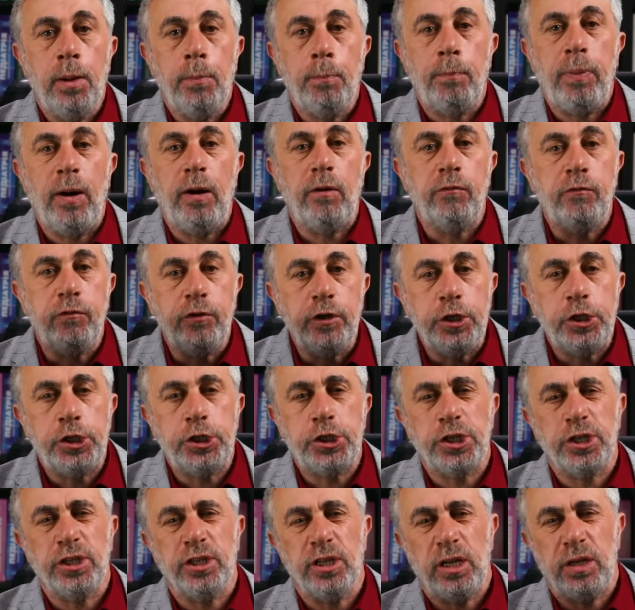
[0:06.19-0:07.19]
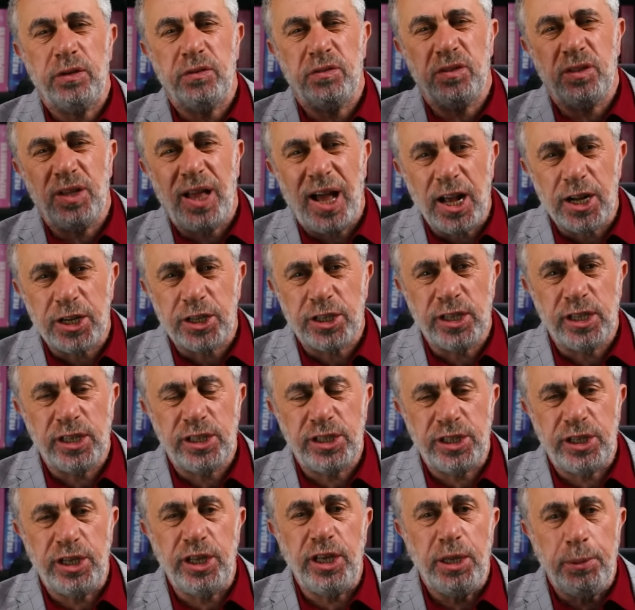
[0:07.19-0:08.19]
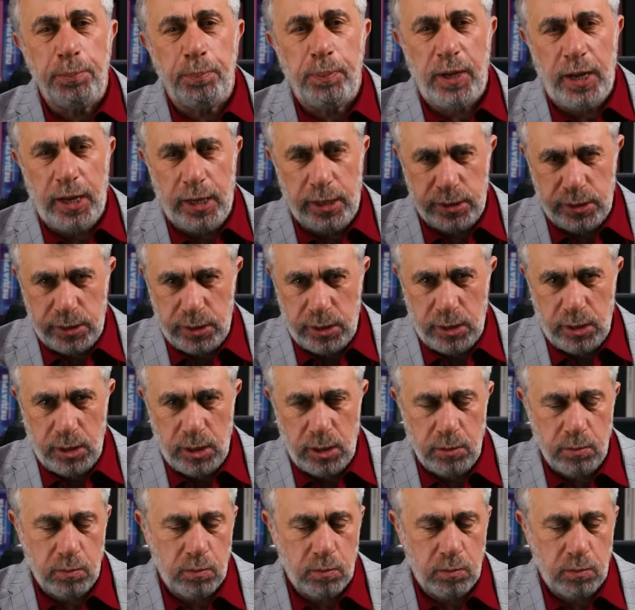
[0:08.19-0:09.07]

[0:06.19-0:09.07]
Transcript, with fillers: повышенной влажности и плесени.